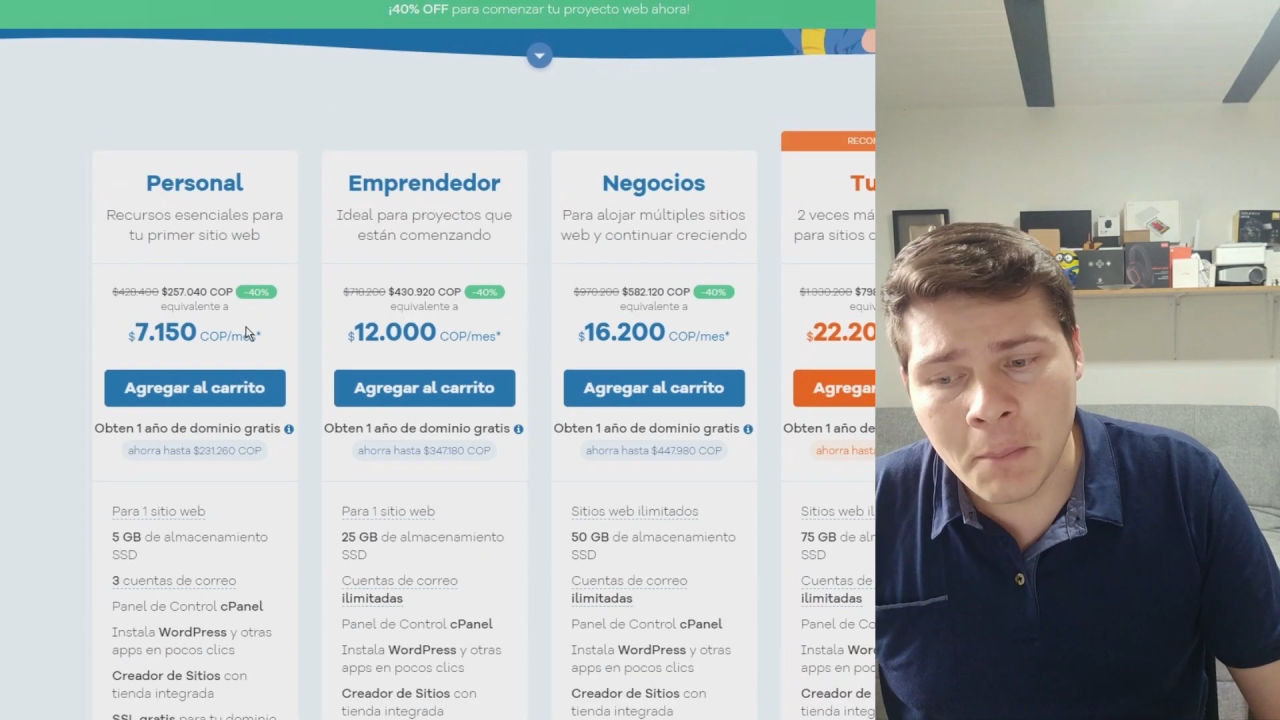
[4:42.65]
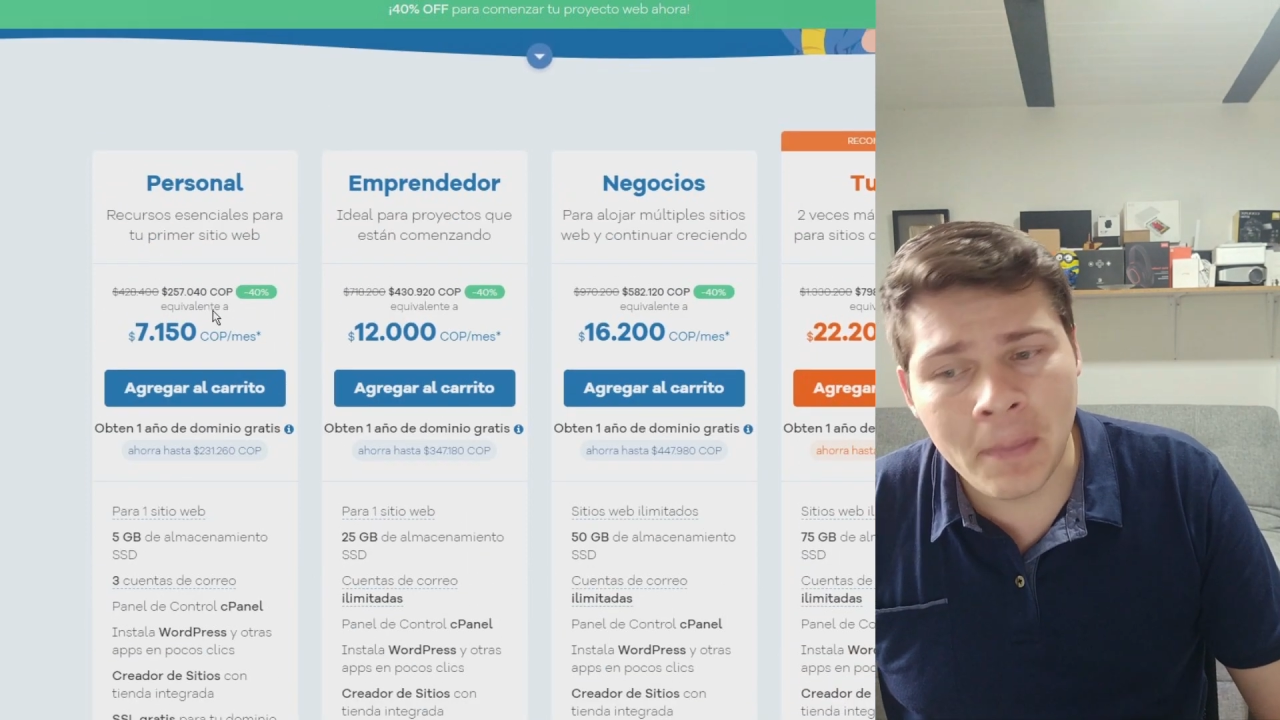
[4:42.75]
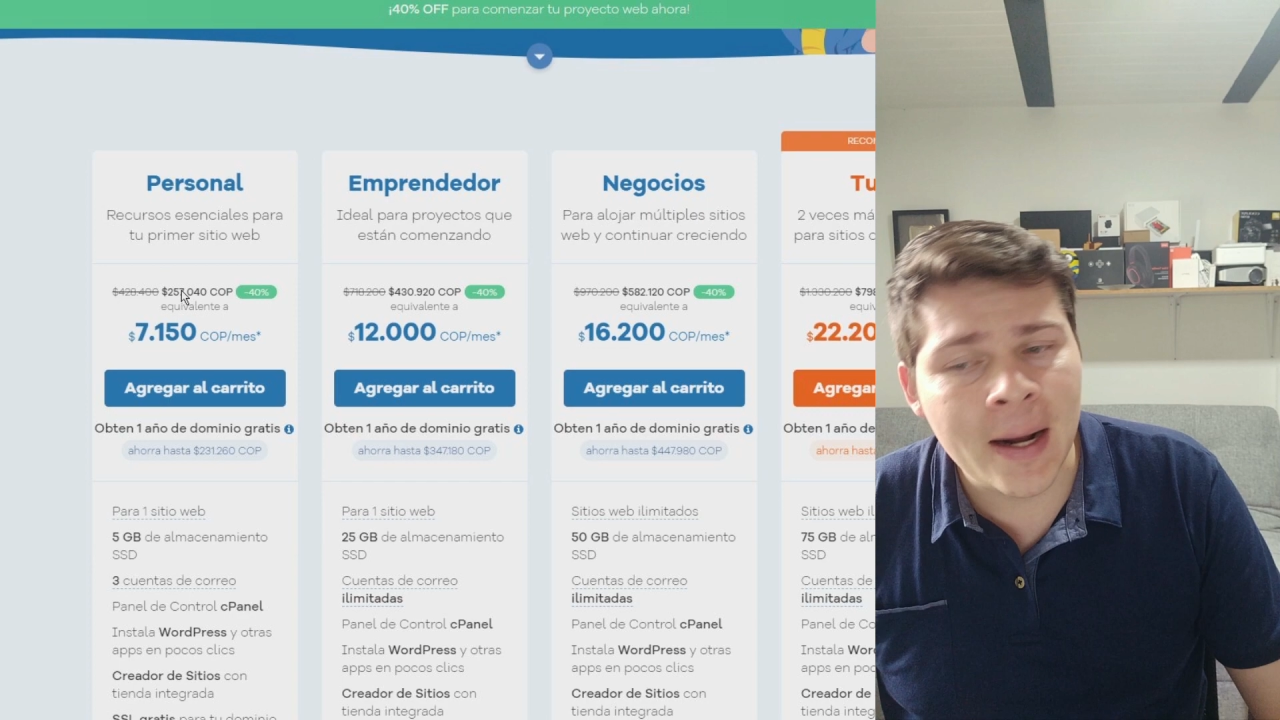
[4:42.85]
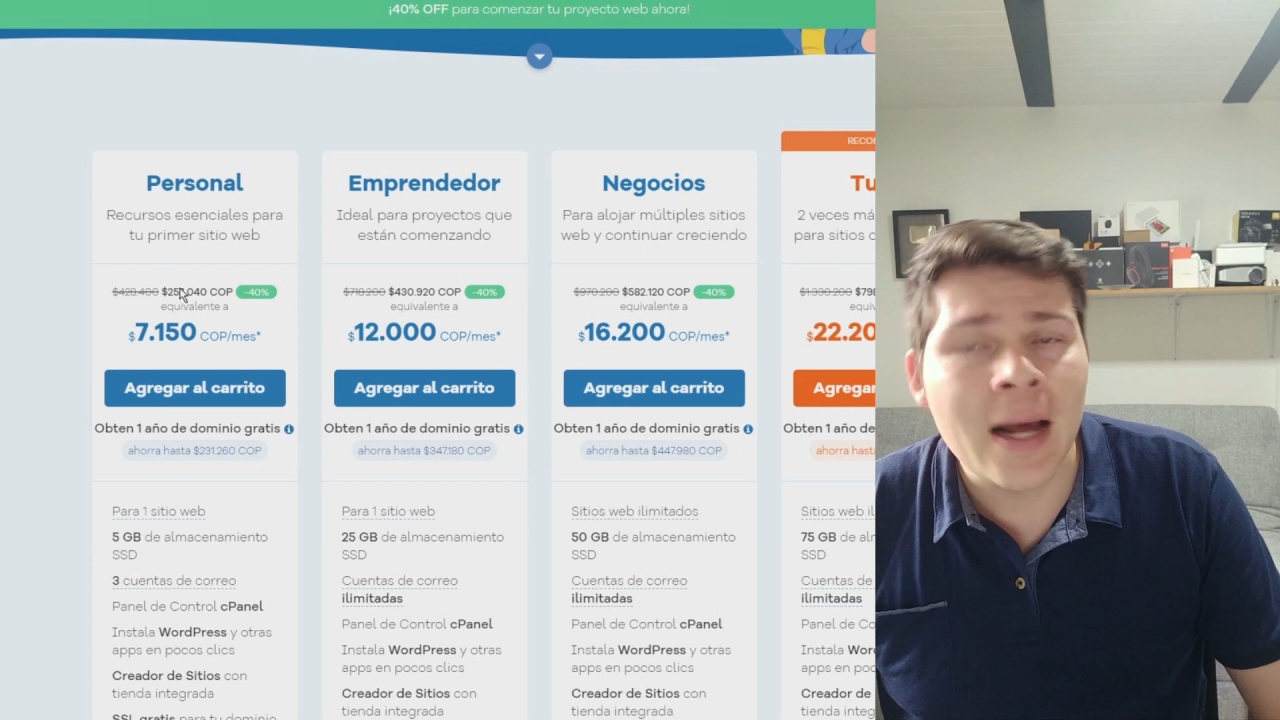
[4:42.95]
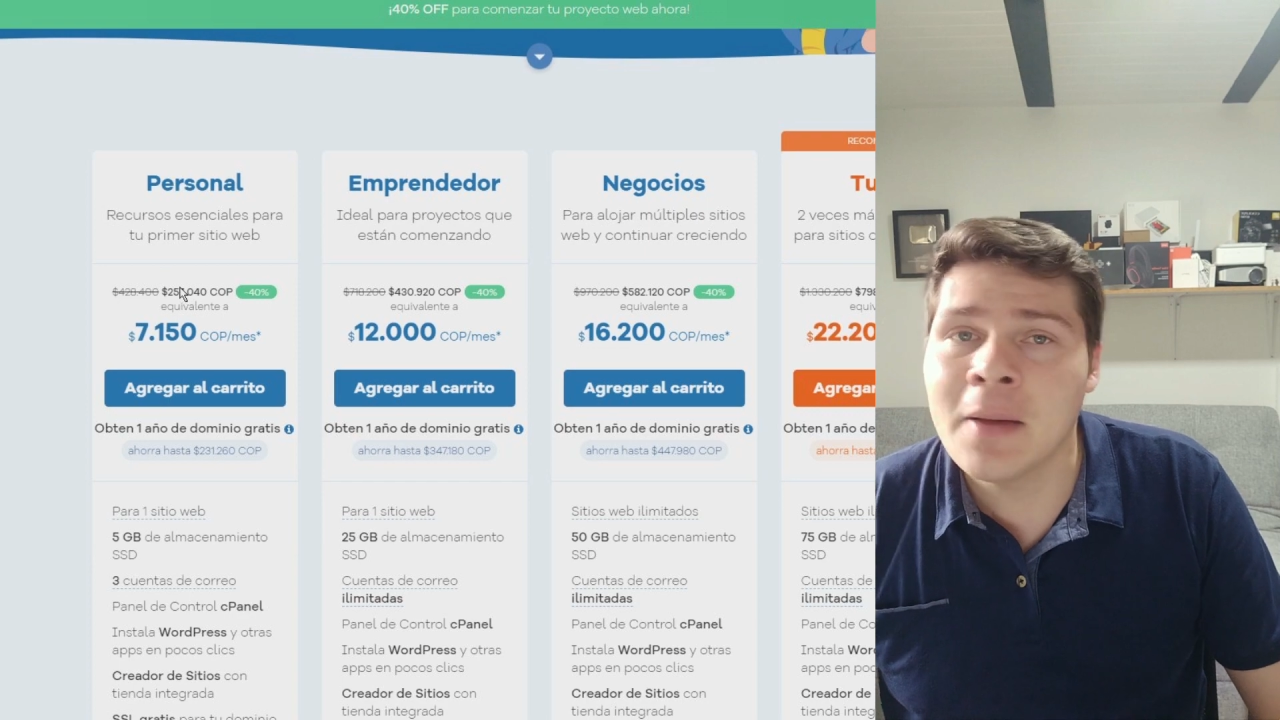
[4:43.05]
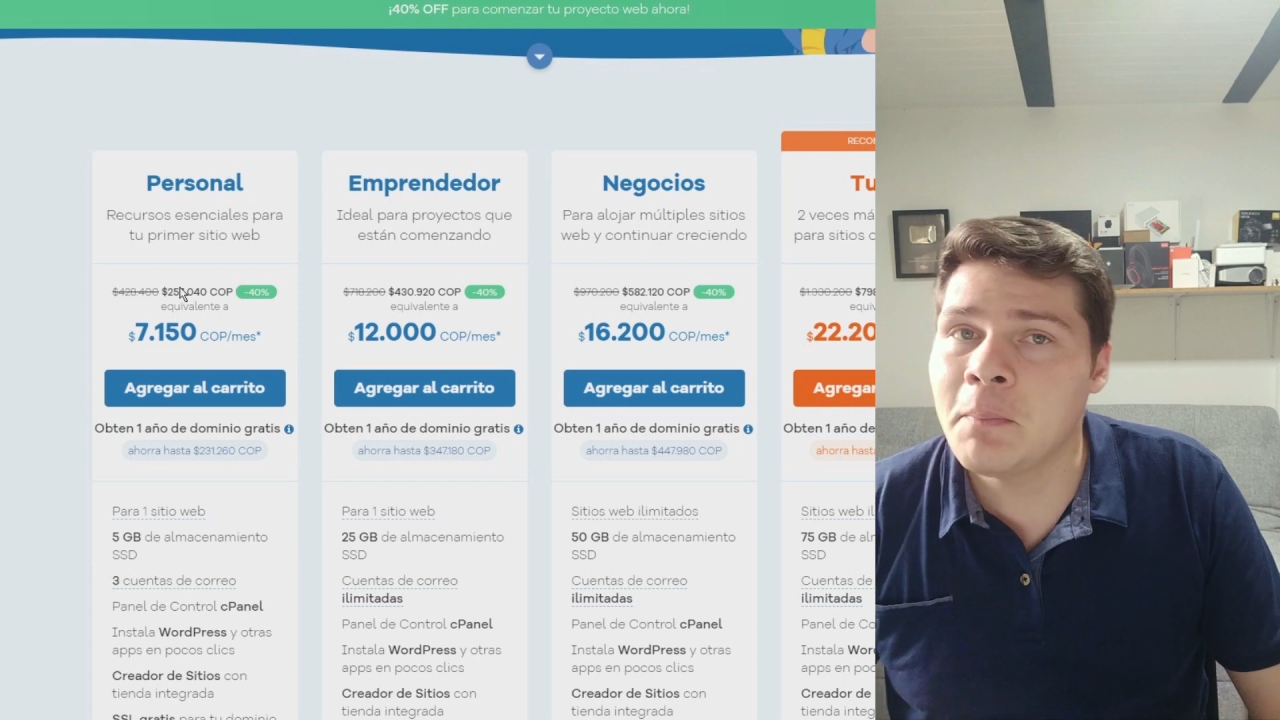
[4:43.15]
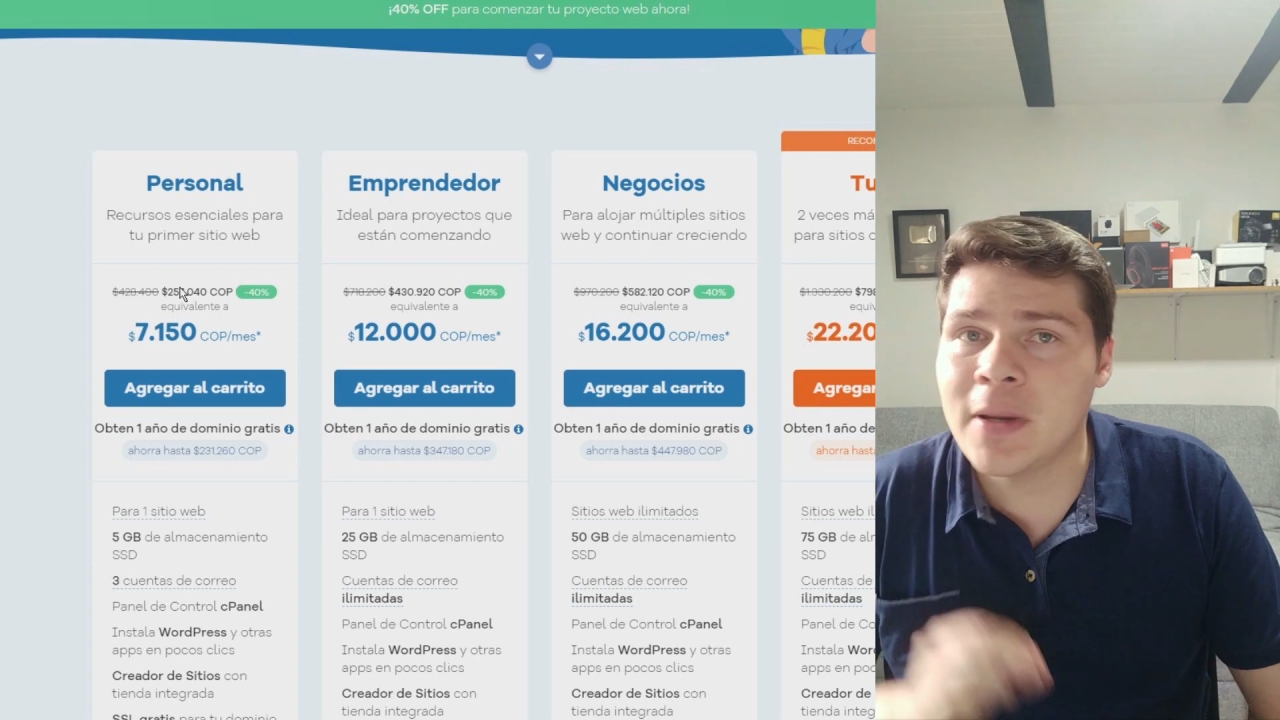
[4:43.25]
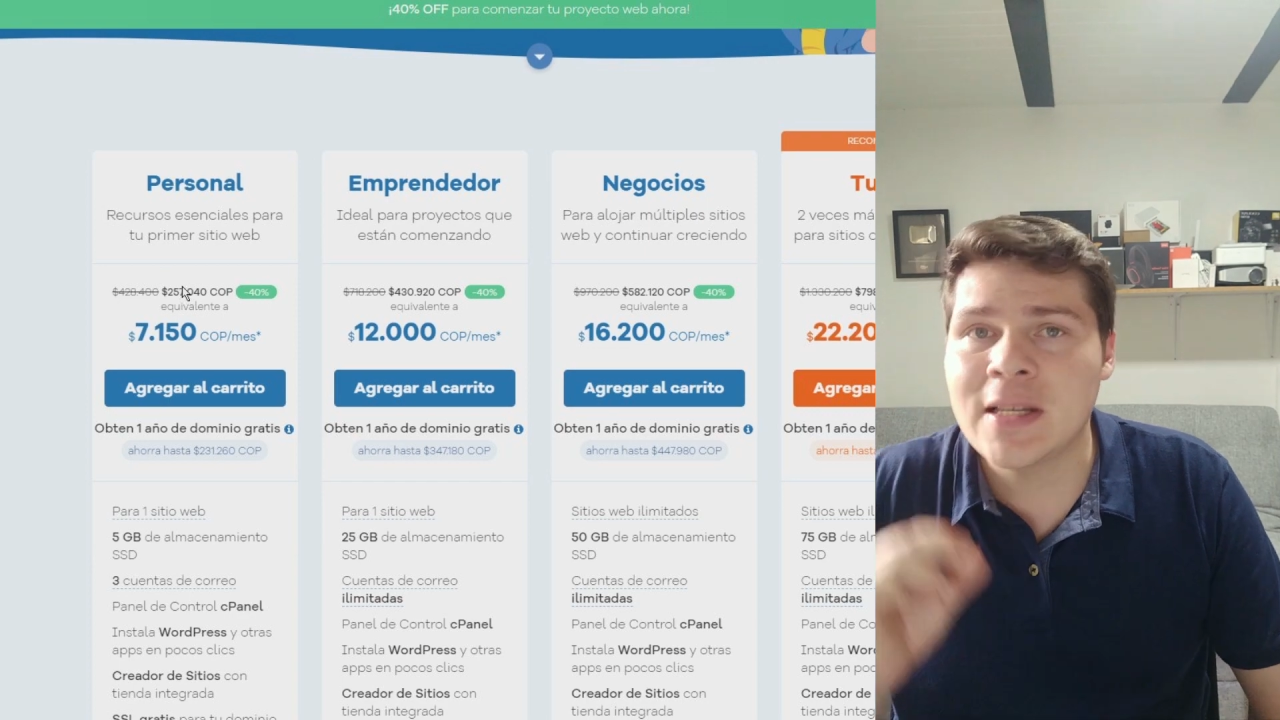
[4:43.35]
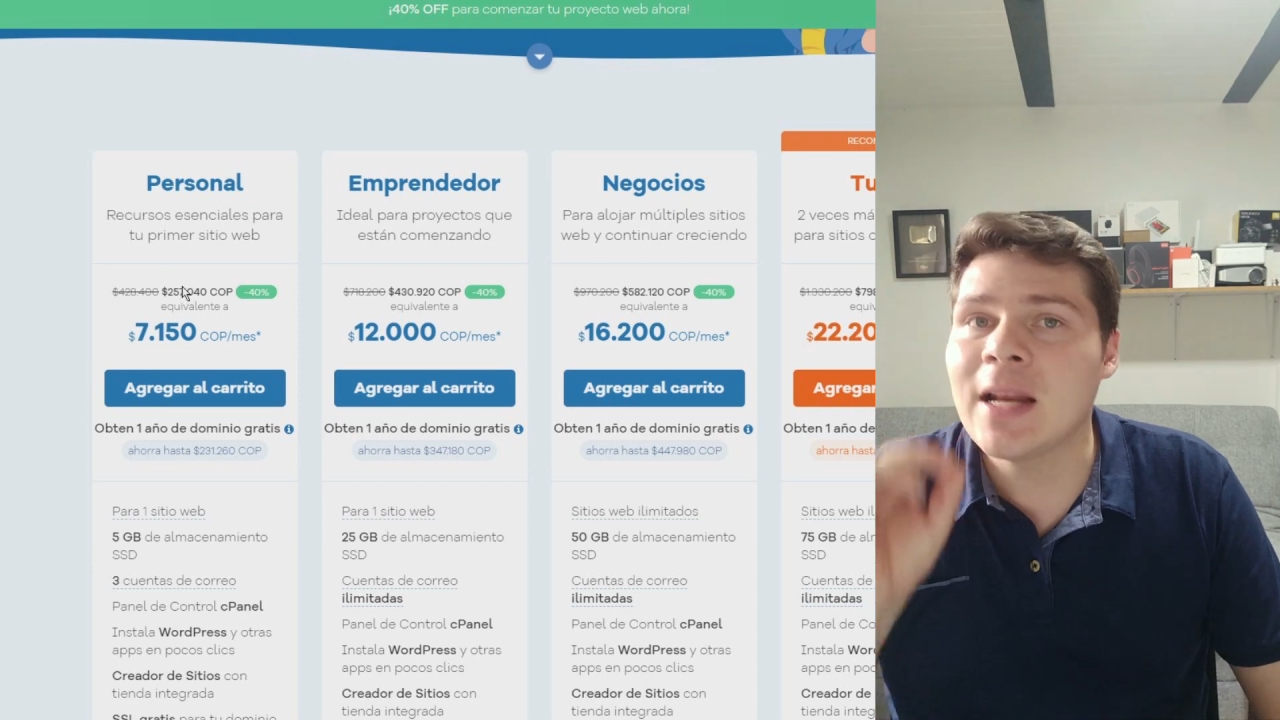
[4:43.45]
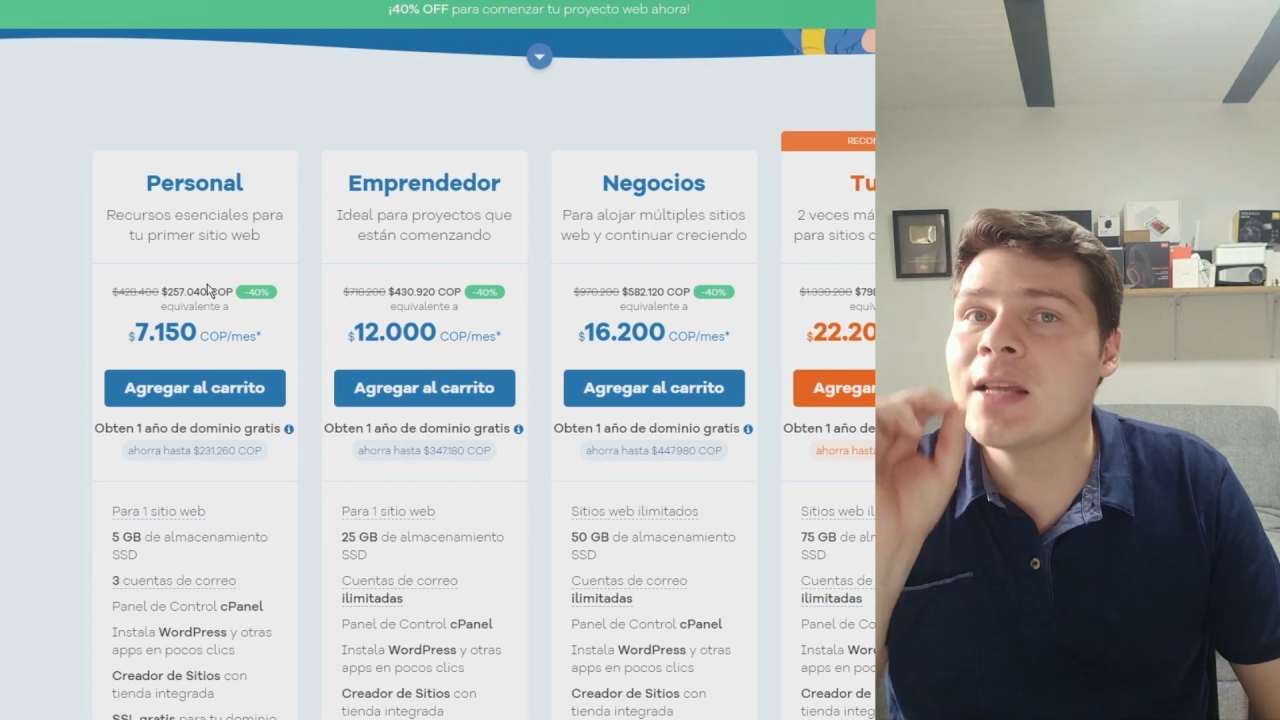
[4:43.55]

Para empezar